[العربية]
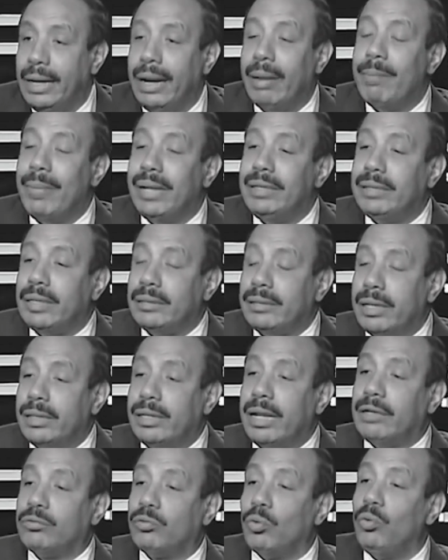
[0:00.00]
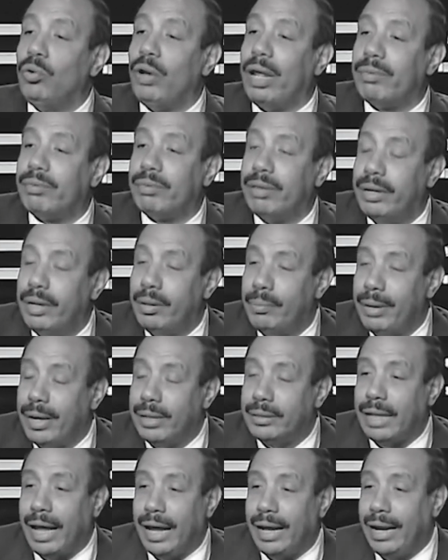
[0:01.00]
لما انت تطلع تقول اصل اللي
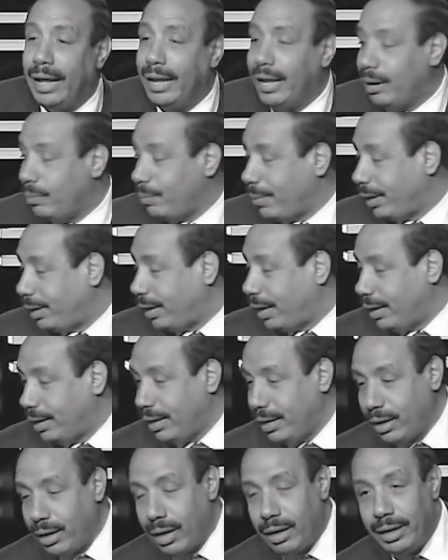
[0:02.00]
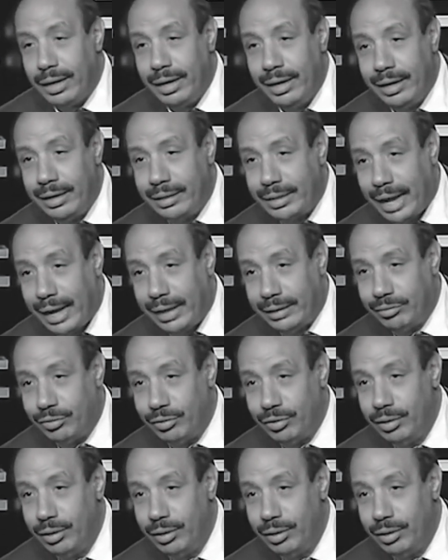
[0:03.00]
بيقطع عليا الميه الراجل اللي تحت